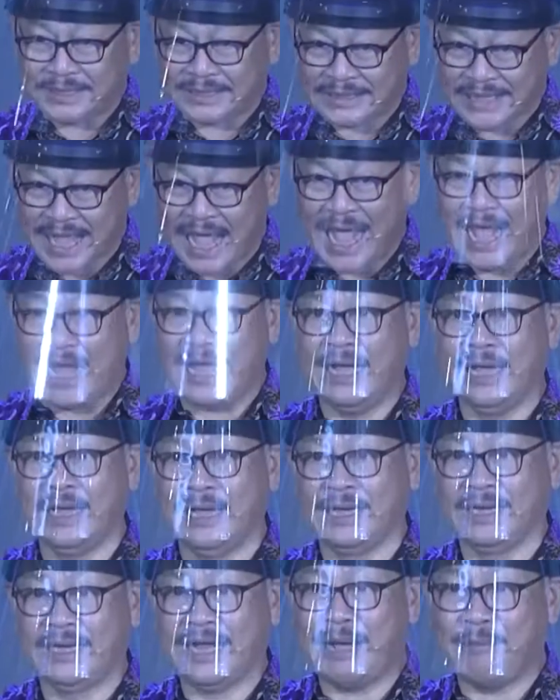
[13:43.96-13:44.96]
peta
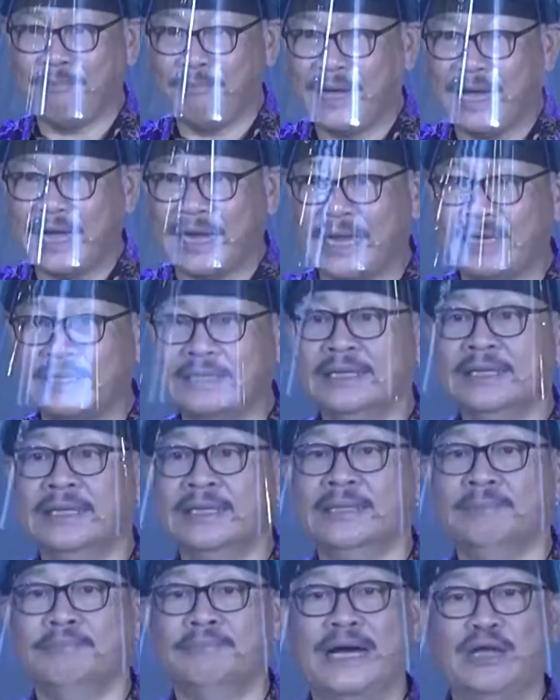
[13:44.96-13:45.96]
gambaran
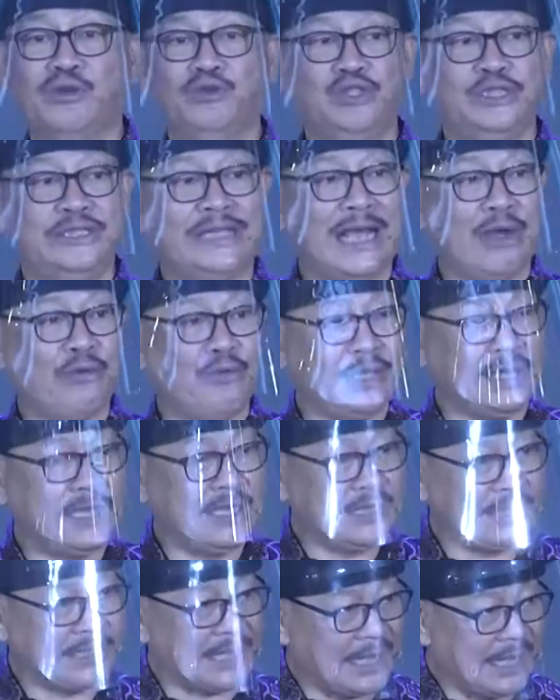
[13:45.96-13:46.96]
manusiawi
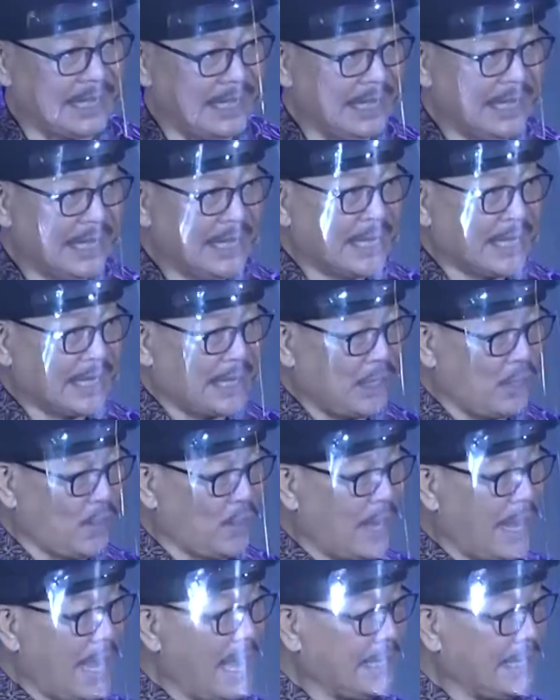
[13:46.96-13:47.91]
kita, kalau